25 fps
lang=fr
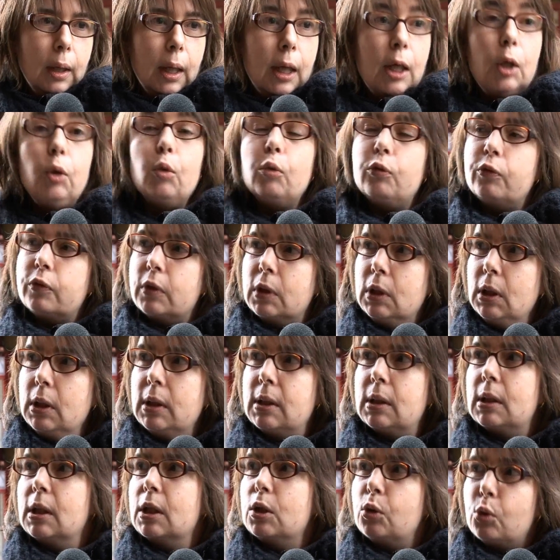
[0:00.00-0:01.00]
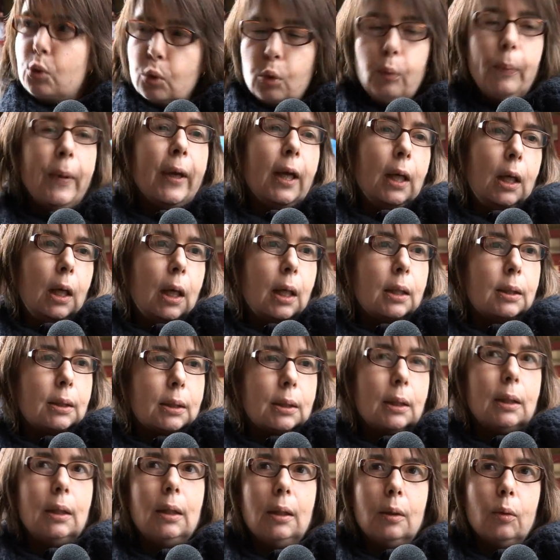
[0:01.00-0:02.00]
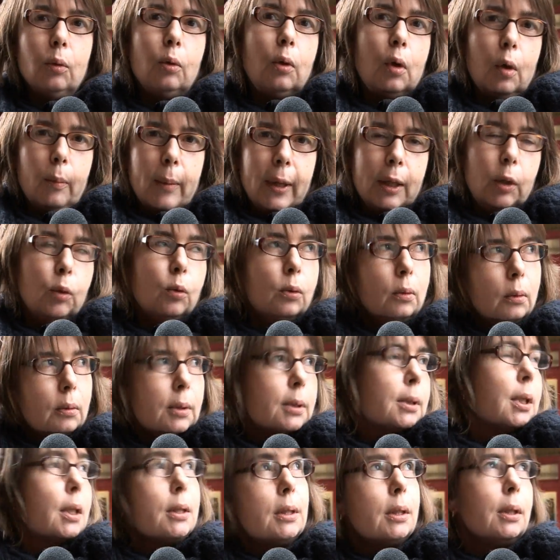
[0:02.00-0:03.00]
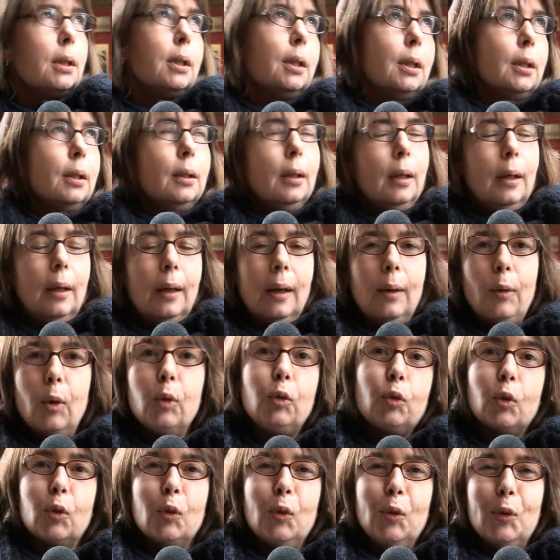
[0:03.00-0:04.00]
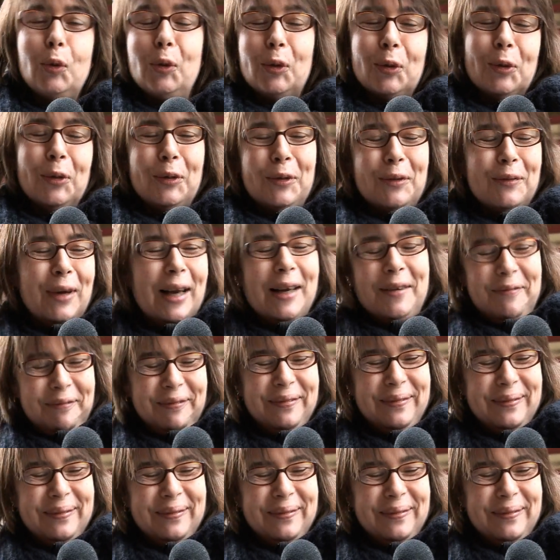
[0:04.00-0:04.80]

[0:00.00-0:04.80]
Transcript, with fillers: Et notre fille s'est super éclatée au club ado. Ça, c'est le truc. Euh, voilà.